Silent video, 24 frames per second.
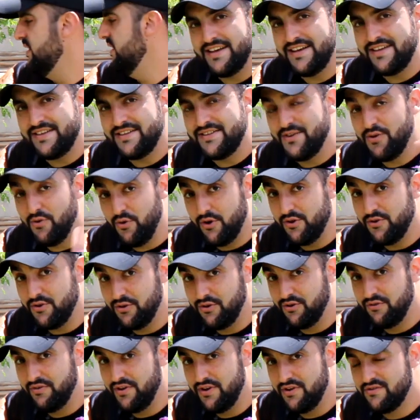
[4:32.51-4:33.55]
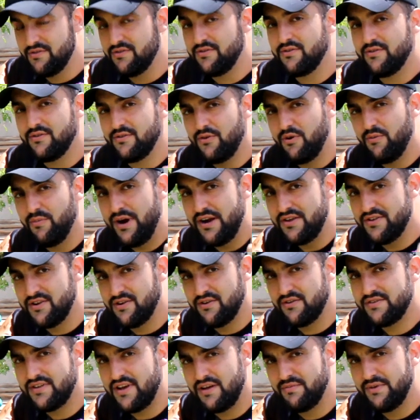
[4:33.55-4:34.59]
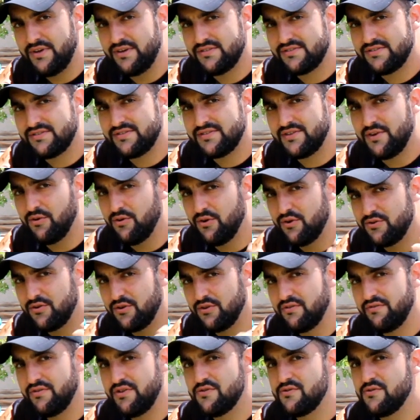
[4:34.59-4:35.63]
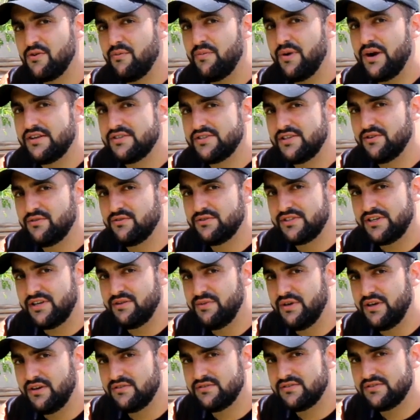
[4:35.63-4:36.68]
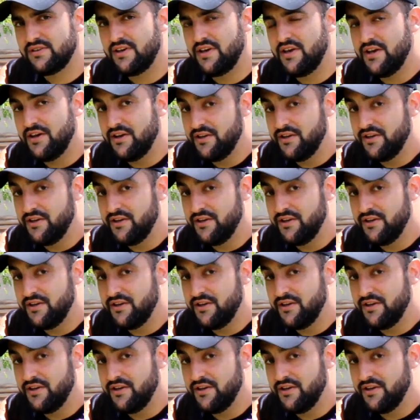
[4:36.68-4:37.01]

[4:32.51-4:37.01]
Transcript: Se gostou do vídeo, compartilhe com os amigos. Não gostou do vídeo, compartilhe com os inimigos.